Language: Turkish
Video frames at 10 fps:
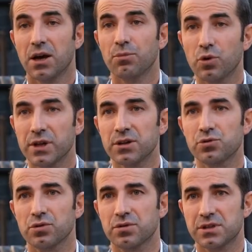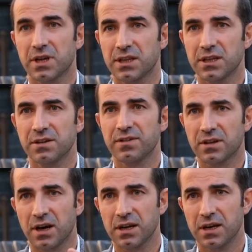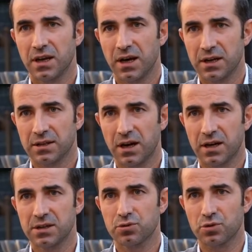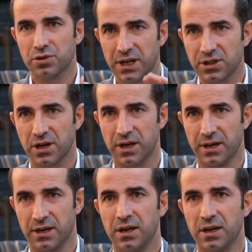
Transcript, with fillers: Buradan çok stratejik ve tarih, hani tarihi sonuçlar çıkaran e,